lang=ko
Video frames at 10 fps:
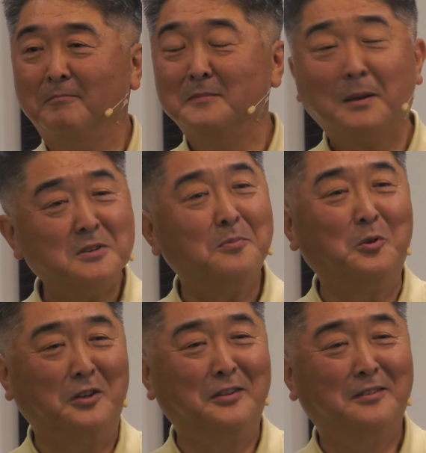
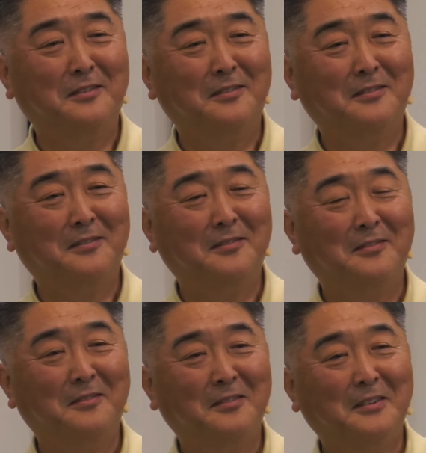35년.
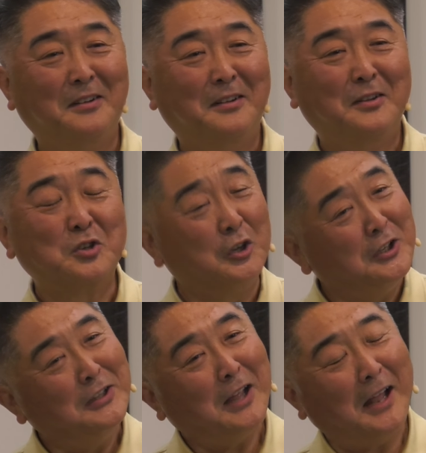
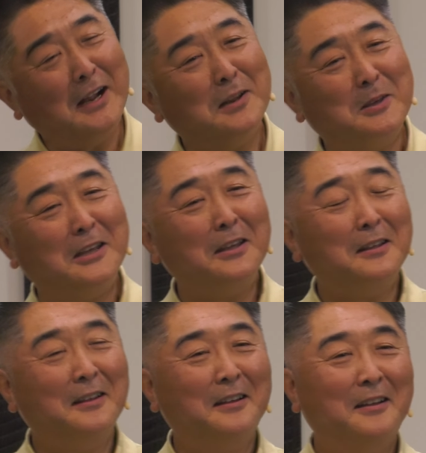저는 하나님이
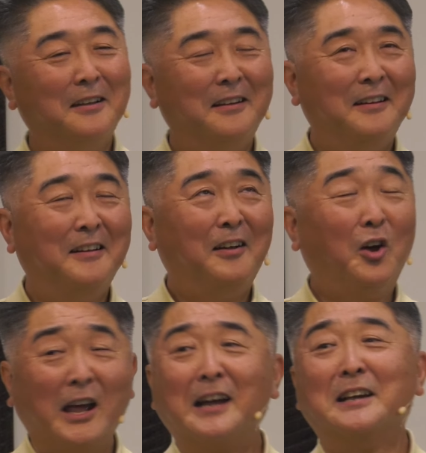
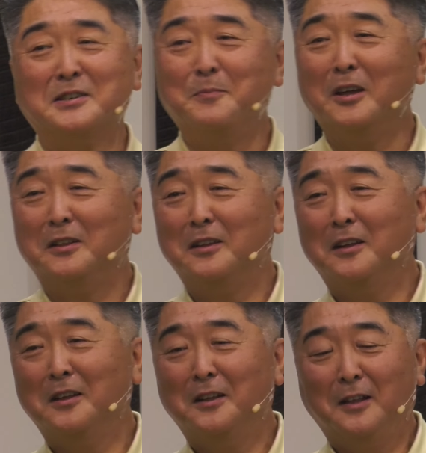허락하시면
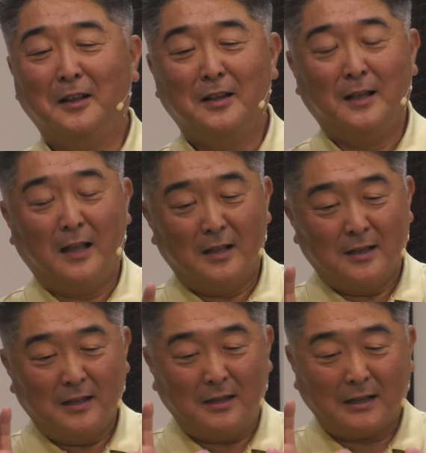
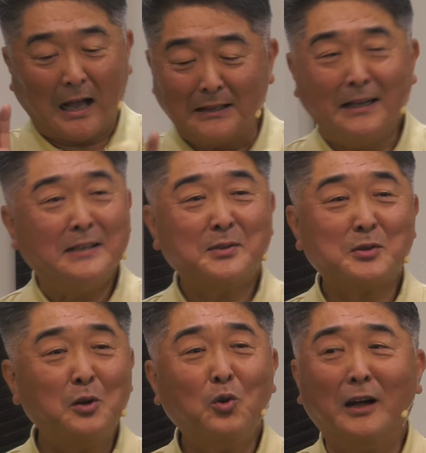이 강단에서
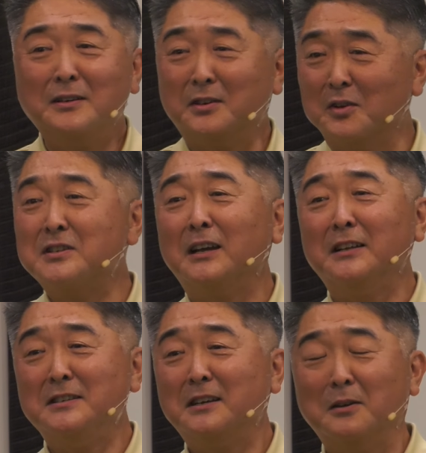설교하는 그런
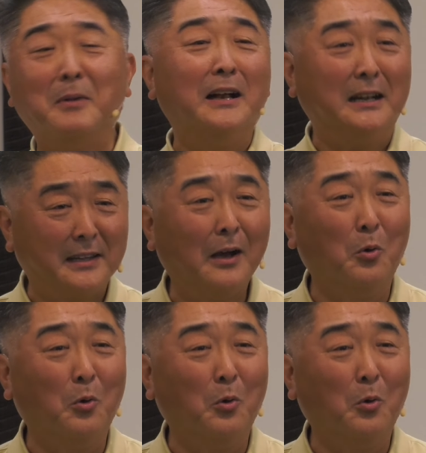시간이 이제 그만할 때가